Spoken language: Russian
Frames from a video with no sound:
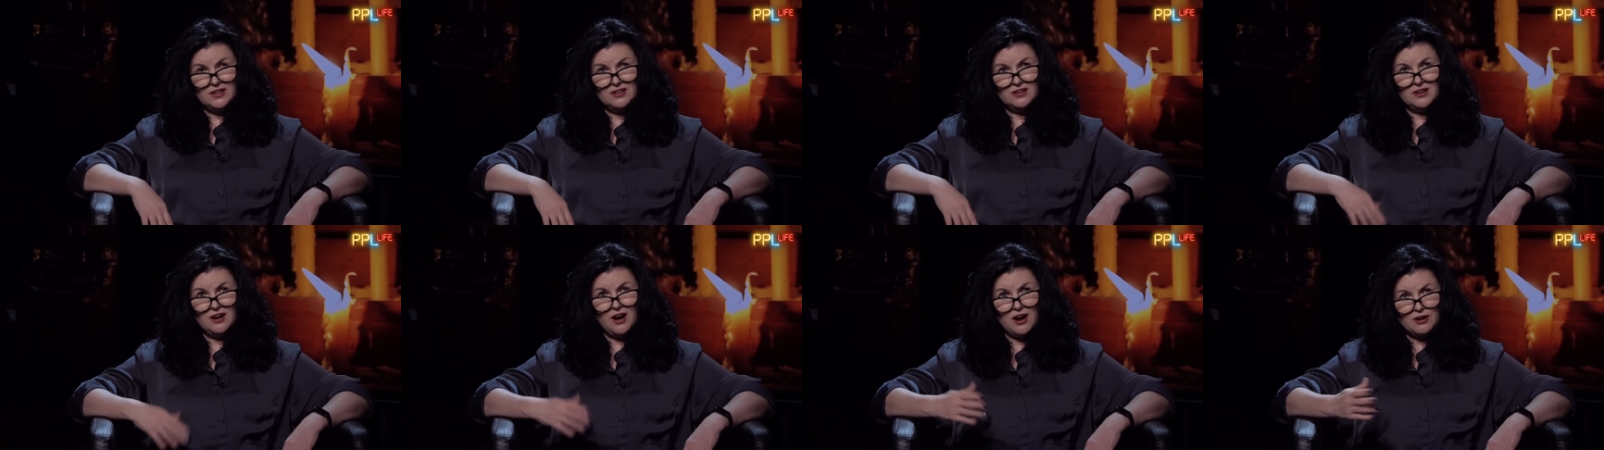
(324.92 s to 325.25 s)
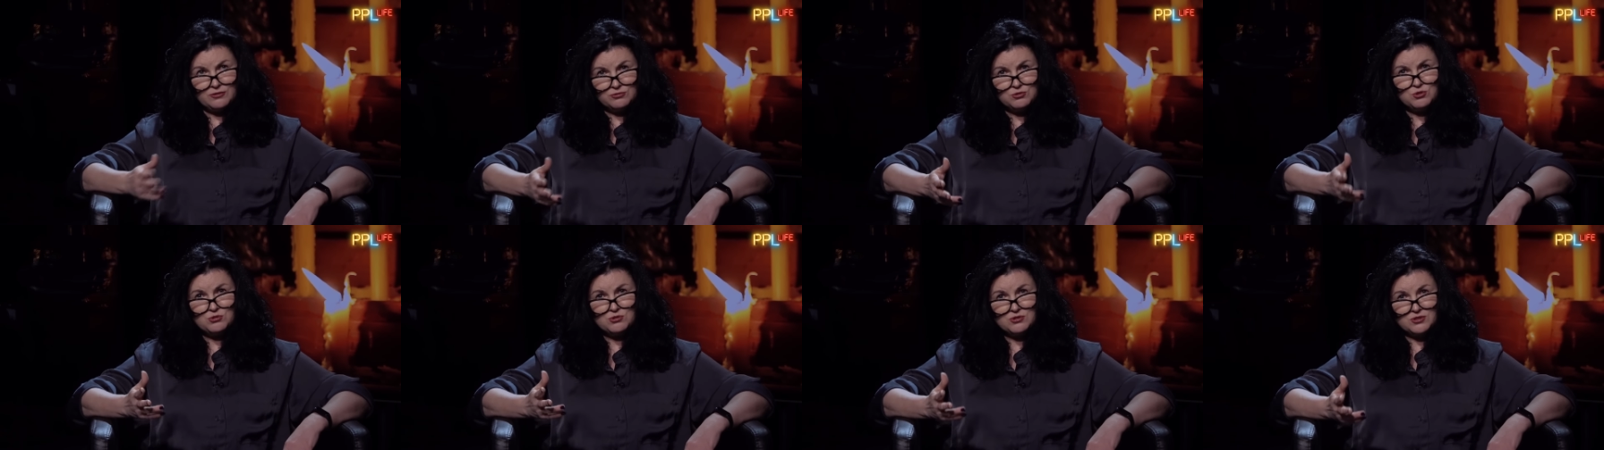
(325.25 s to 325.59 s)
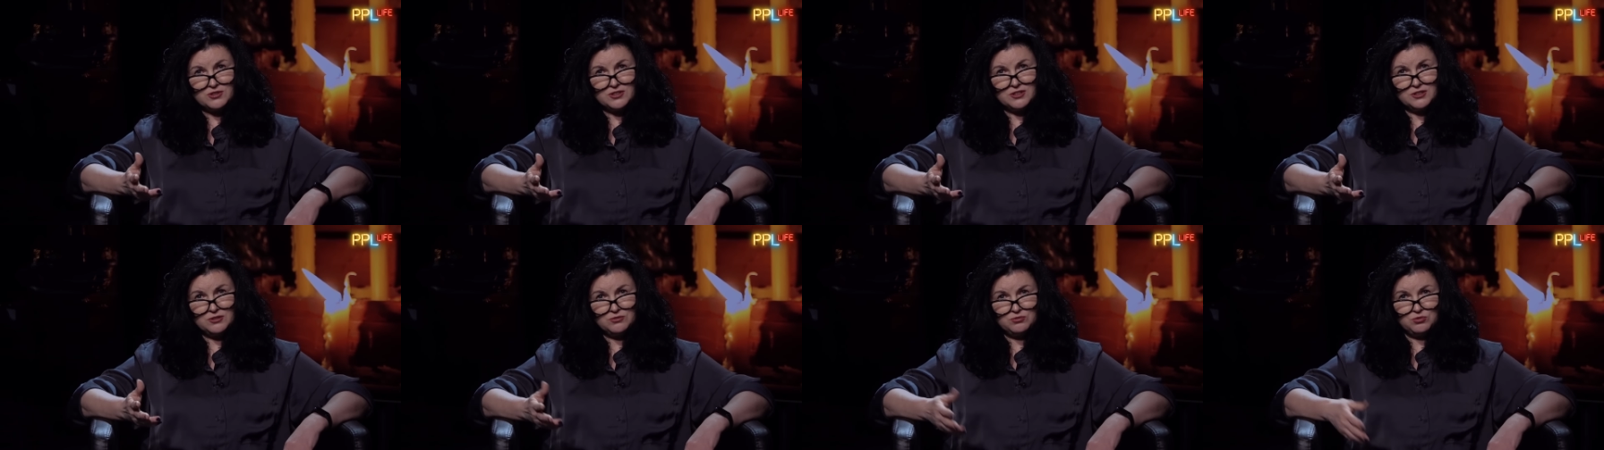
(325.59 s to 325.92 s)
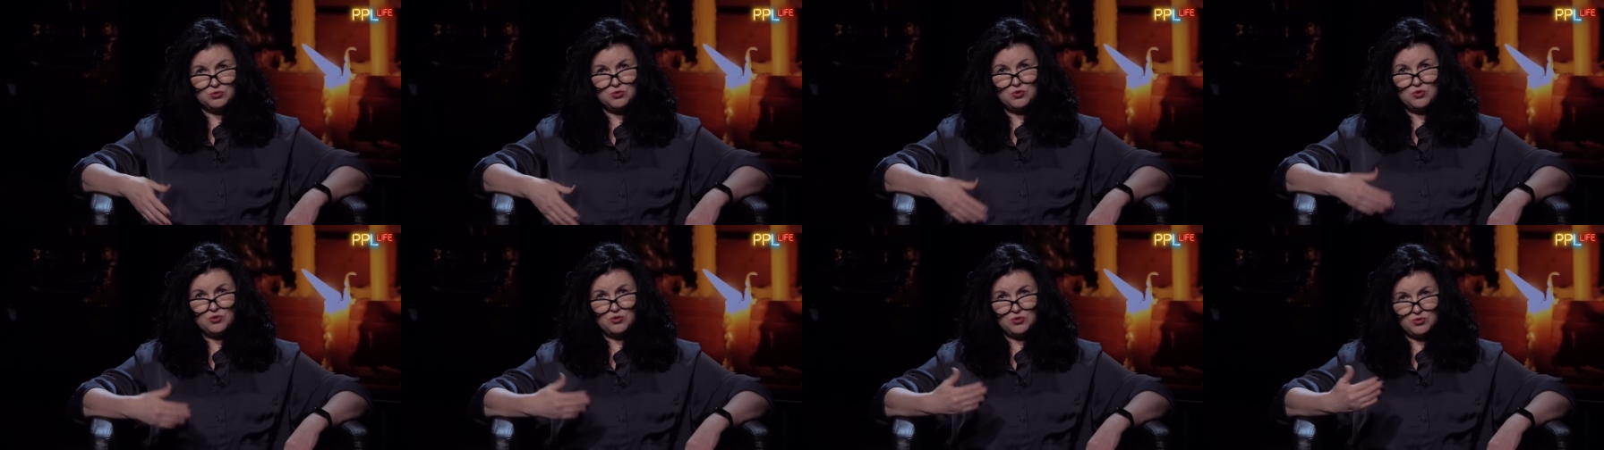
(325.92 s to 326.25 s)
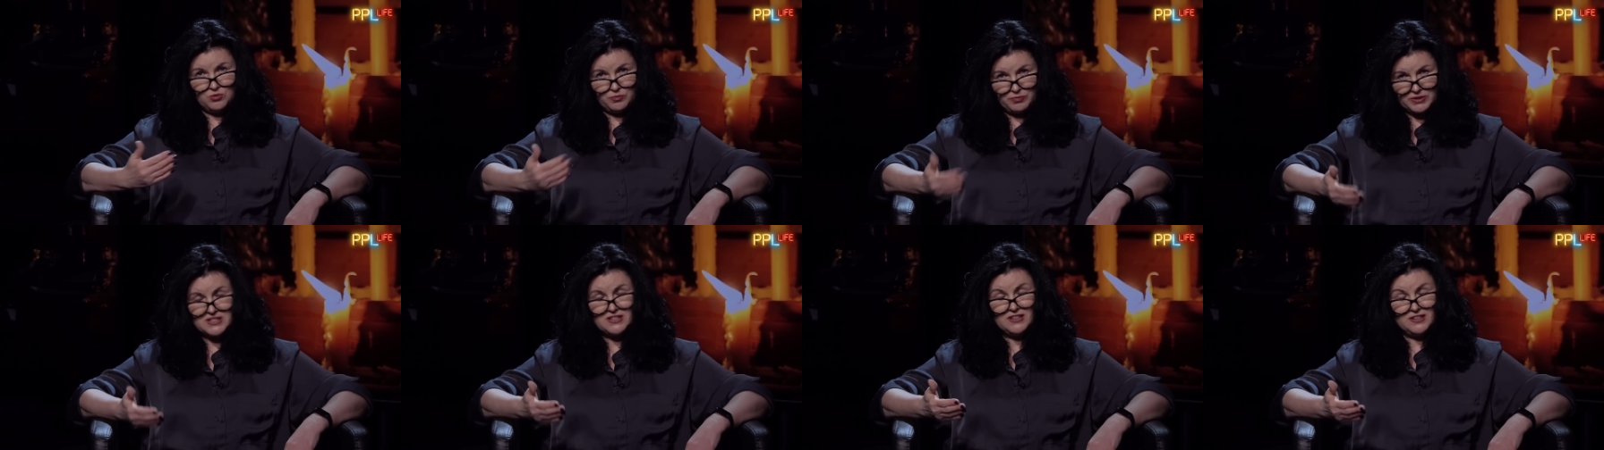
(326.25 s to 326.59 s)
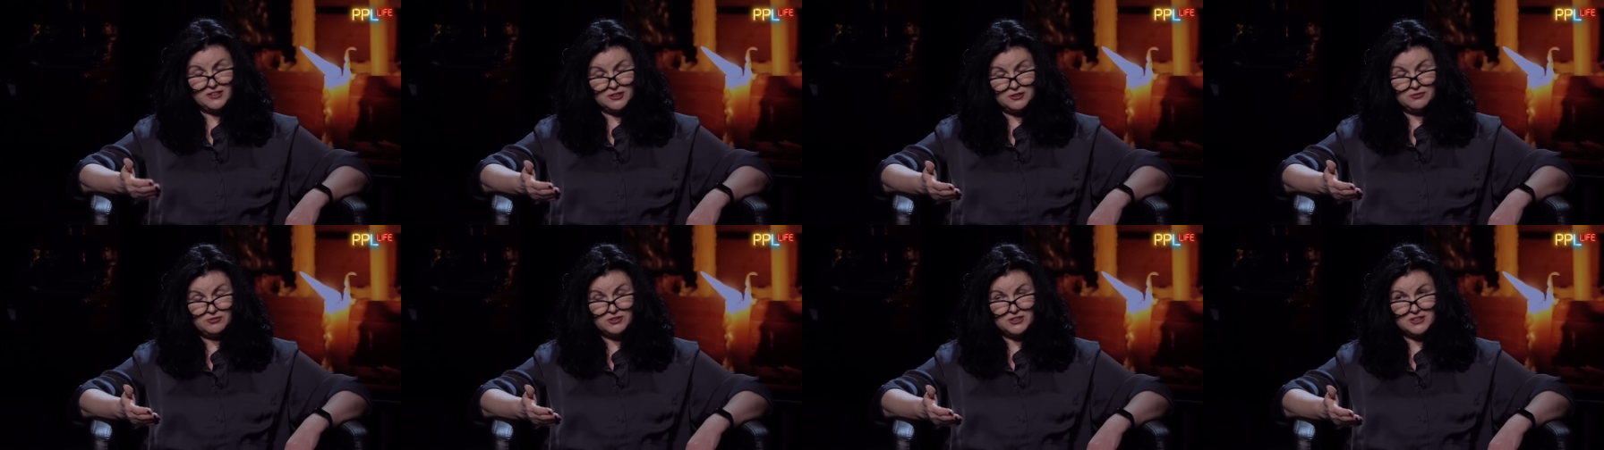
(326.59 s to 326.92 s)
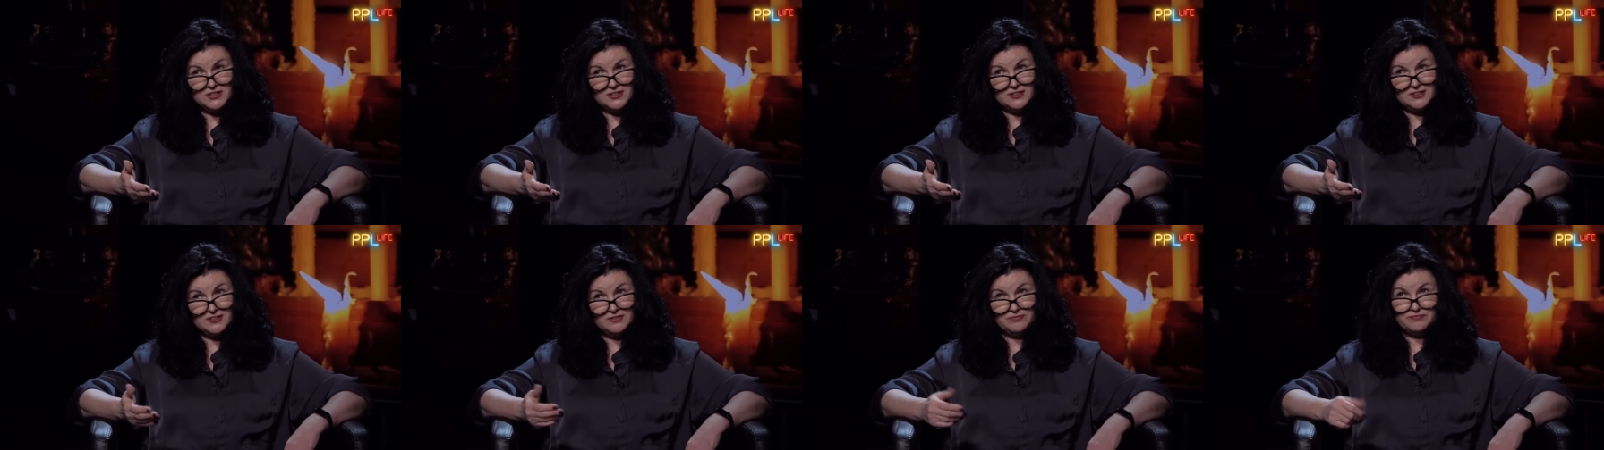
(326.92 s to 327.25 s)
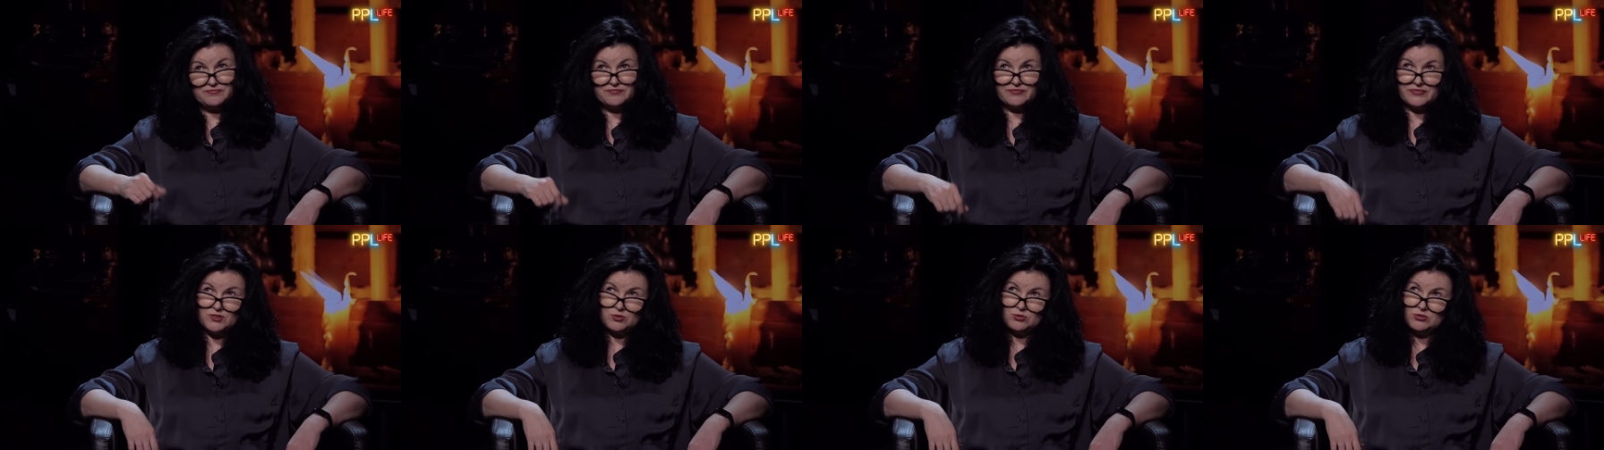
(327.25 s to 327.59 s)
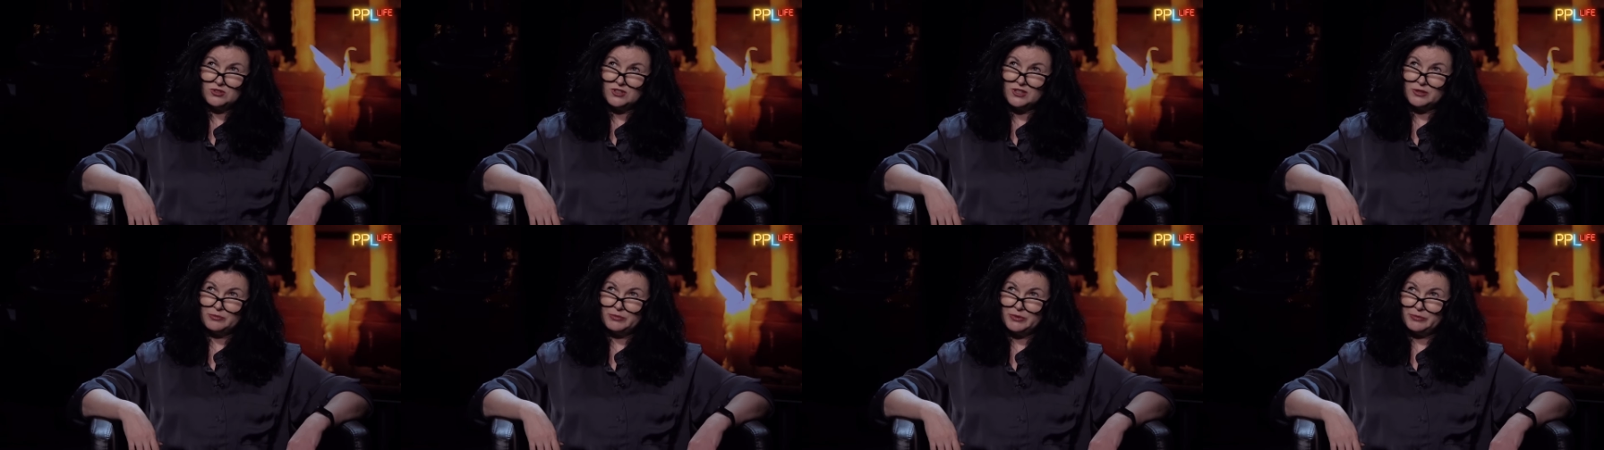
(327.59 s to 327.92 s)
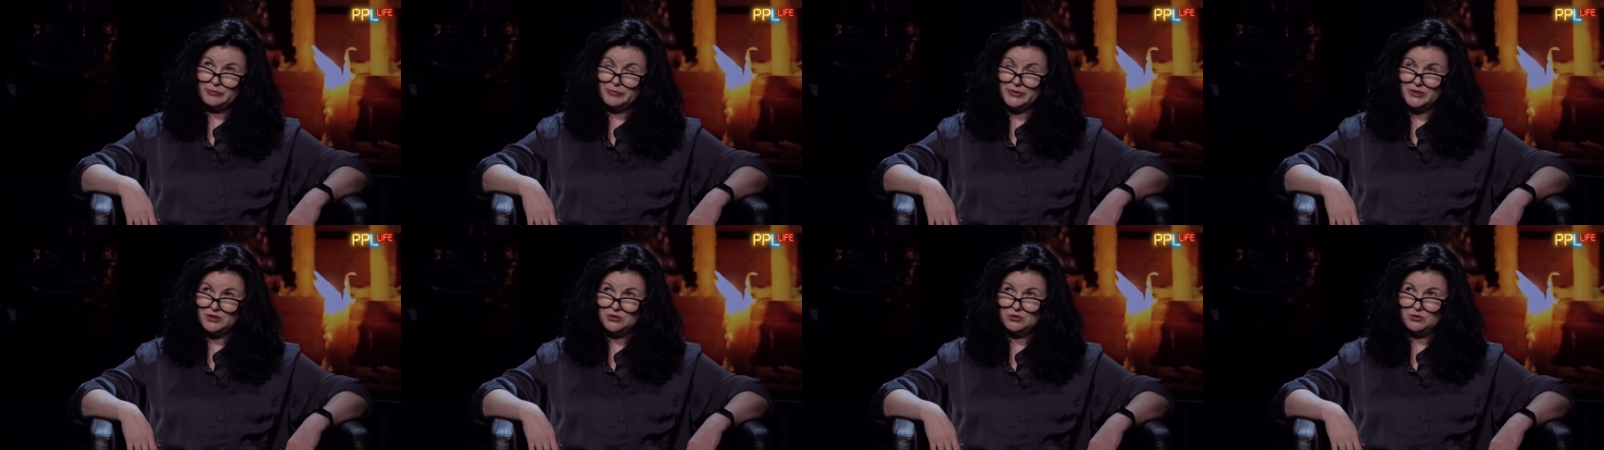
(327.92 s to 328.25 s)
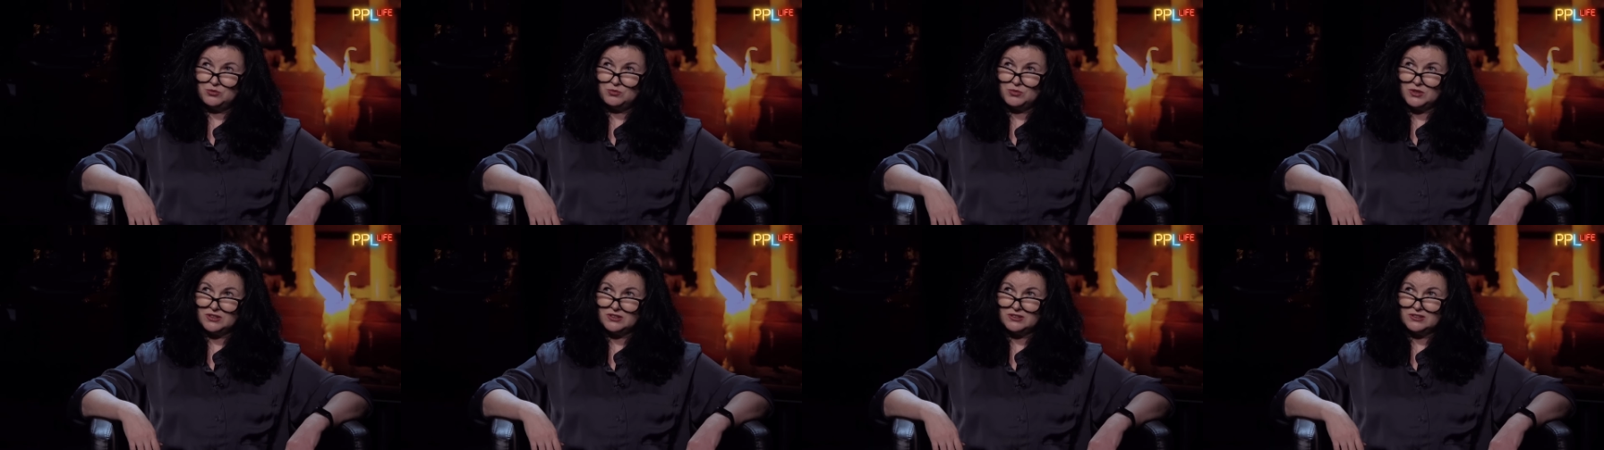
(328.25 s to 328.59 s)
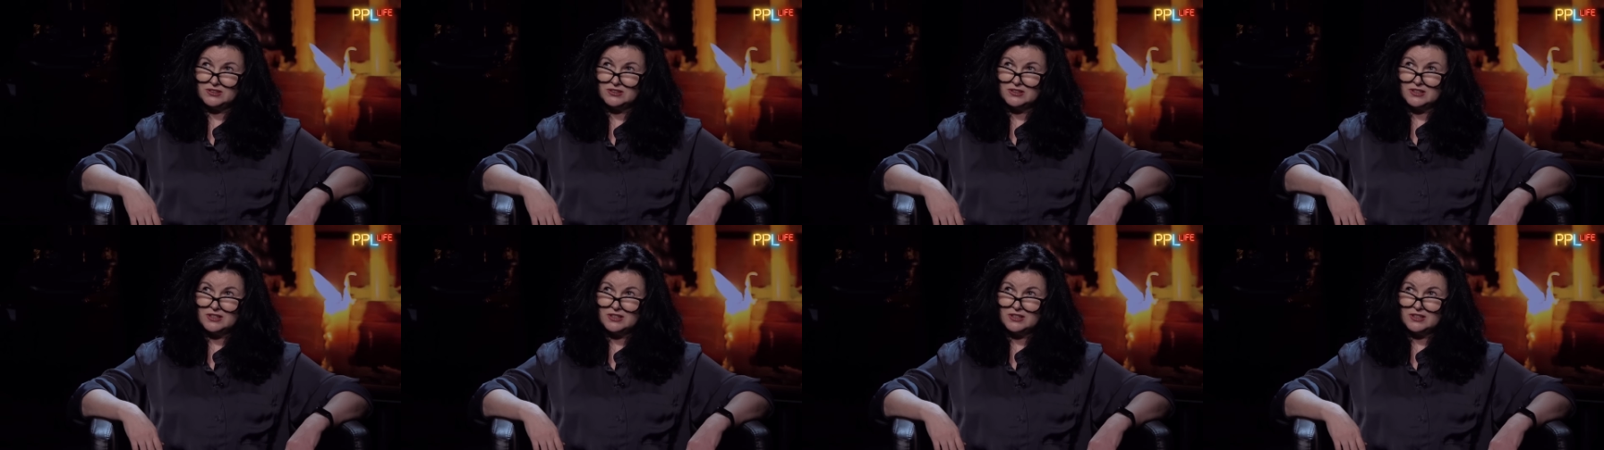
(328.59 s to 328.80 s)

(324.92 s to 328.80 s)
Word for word: Август, его последователь, он как бы подумал,